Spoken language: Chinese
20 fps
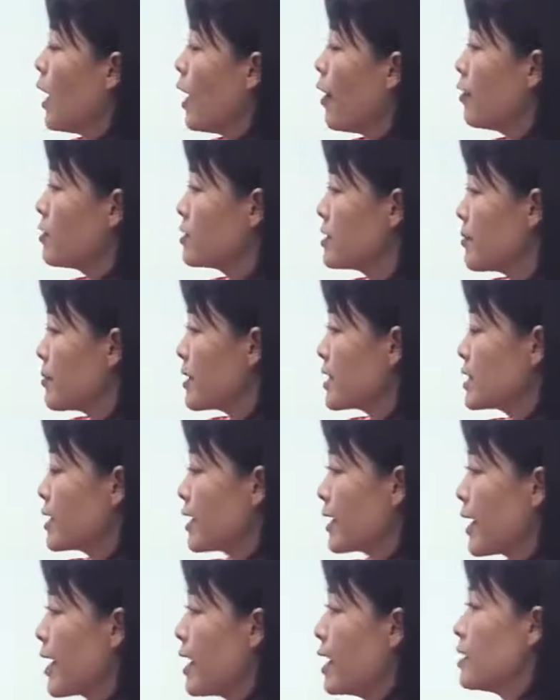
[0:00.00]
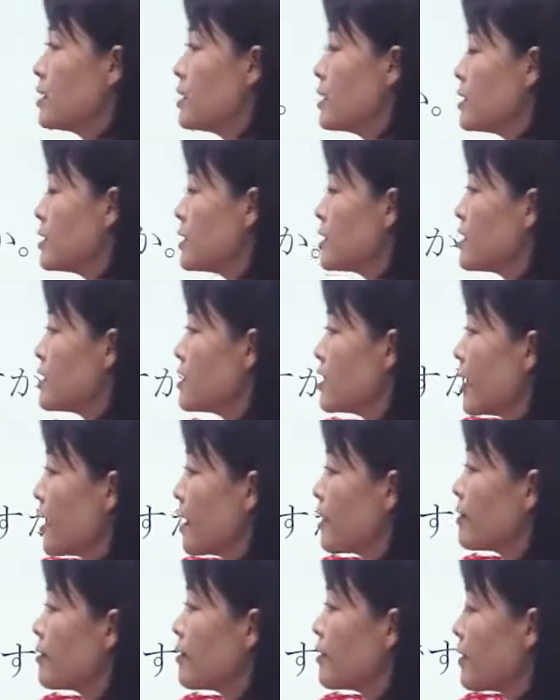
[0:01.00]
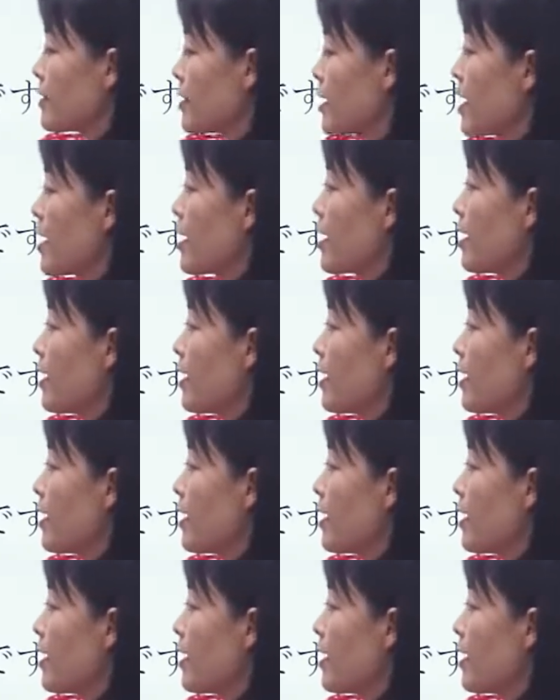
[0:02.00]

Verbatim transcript: 好，下面再看一基嫩的